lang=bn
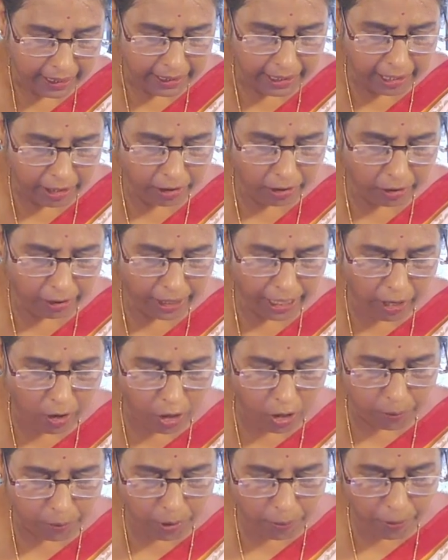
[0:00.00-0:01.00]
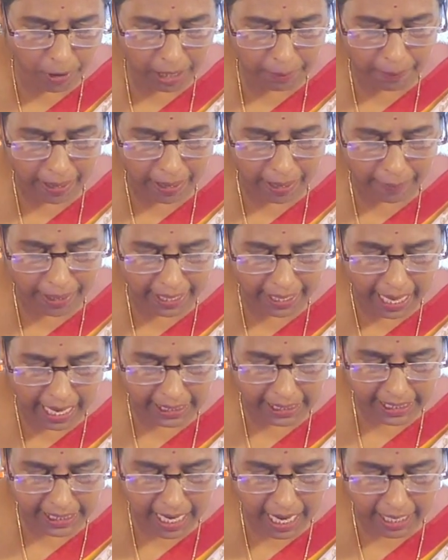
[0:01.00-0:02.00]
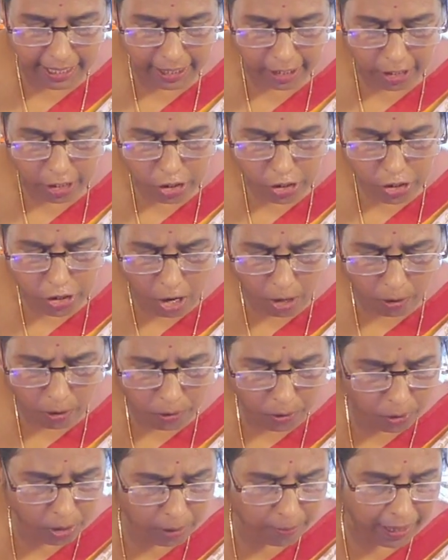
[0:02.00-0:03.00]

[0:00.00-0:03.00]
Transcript: ইহলোকে কর্মফল পাবার আশায় সকল